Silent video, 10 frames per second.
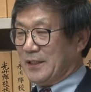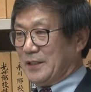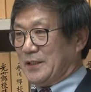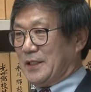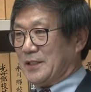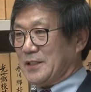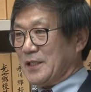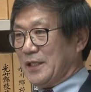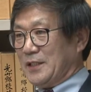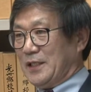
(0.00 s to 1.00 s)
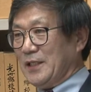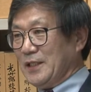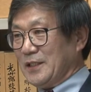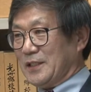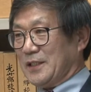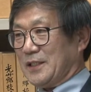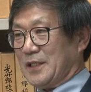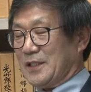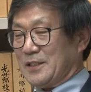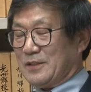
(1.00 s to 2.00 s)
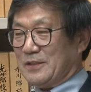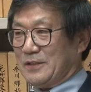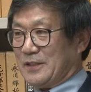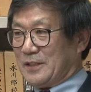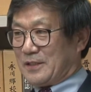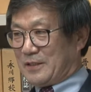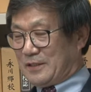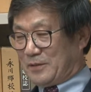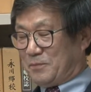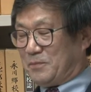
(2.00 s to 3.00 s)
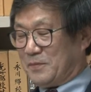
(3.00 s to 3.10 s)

이제 시간이 다 돼서 이제 그